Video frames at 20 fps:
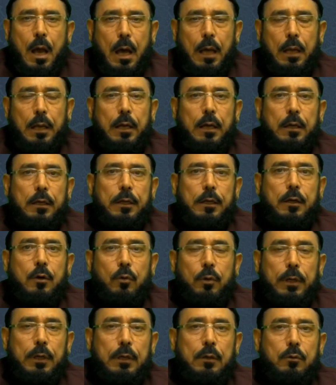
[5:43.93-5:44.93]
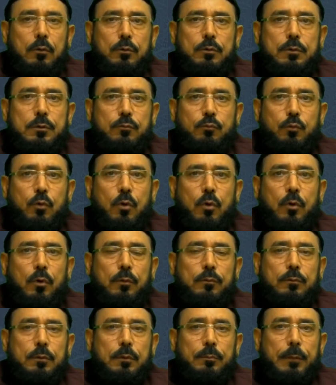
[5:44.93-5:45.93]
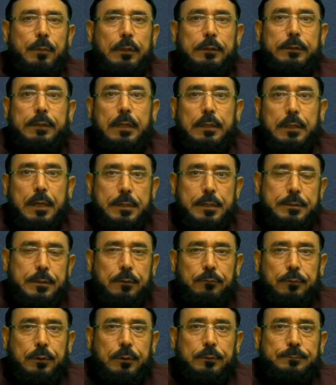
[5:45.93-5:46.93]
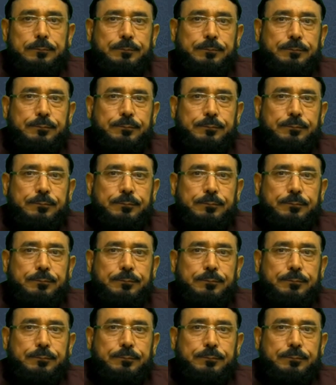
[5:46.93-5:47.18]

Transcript: आल अली को इनको वो मिलता था हिस्सा उनका